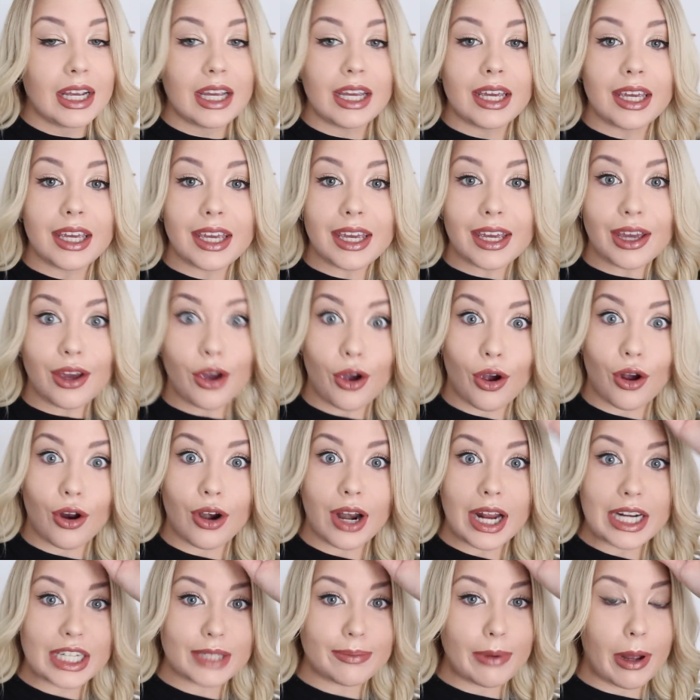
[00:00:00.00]
Et euh,
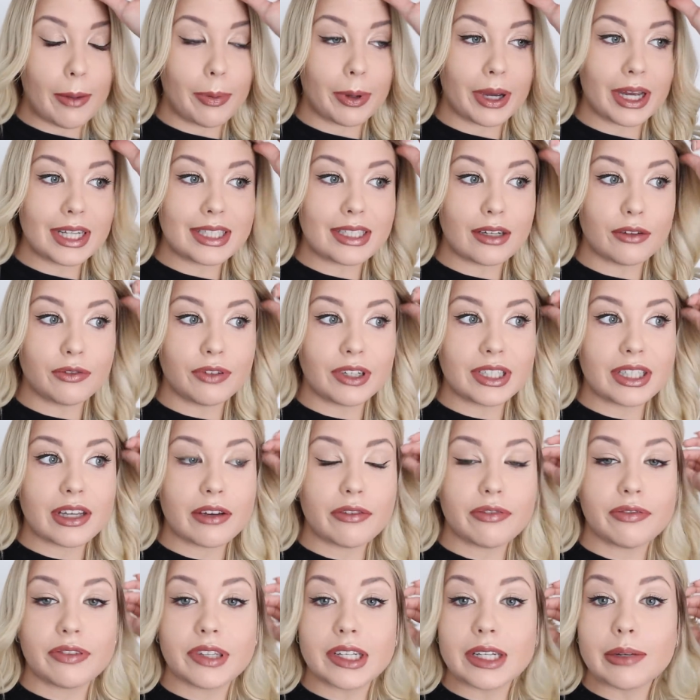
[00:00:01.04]
là je m'apprête en fait à
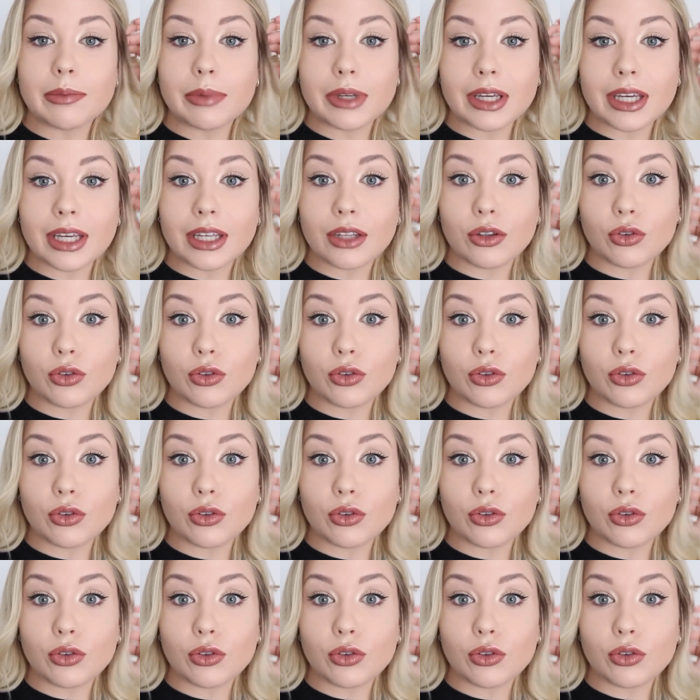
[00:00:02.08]
filmer